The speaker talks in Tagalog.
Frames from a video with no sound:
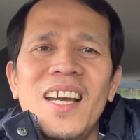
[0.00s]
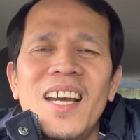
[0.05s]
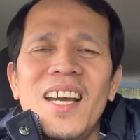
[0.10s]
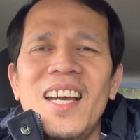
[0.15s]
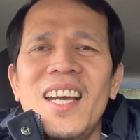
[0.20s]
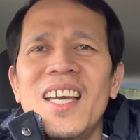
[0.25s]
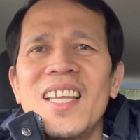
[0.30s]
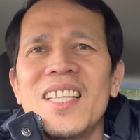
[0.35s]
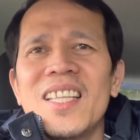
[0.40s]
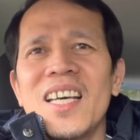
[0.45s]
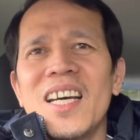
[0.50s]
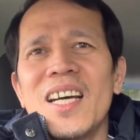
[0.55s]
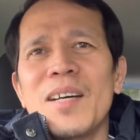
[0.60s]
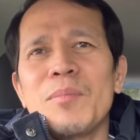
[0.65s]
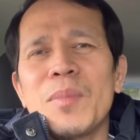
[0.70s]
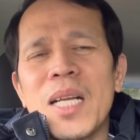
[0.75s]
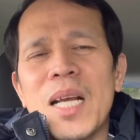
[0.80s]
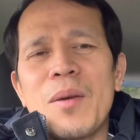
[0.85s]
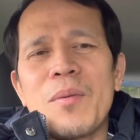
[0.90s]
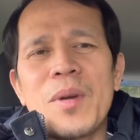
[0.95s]
And uh,
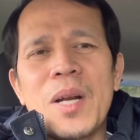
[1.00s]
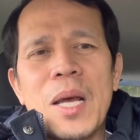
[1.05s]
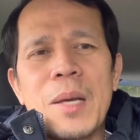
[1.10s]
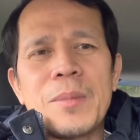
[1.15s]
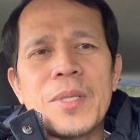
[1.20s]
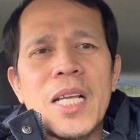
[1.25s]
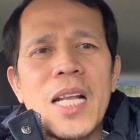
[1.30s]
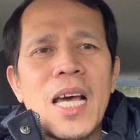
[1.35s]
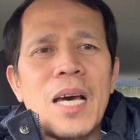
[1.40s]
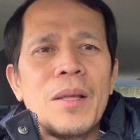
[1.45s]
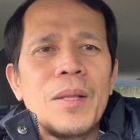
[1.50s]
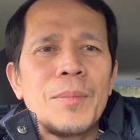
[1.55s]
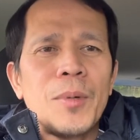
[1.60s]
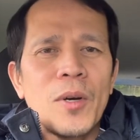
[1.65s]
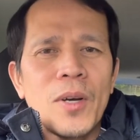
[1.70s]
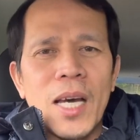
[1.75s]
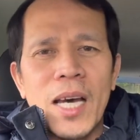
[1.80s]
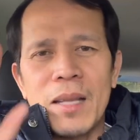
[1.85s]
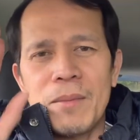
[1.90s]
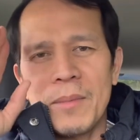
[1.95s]
maraming maraming salamat
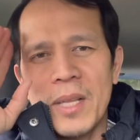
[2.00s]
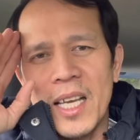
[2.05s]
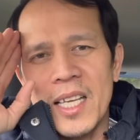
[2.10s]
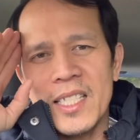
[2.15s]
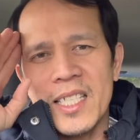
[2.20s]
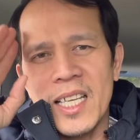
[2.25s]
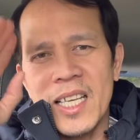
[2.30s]
po. God bless.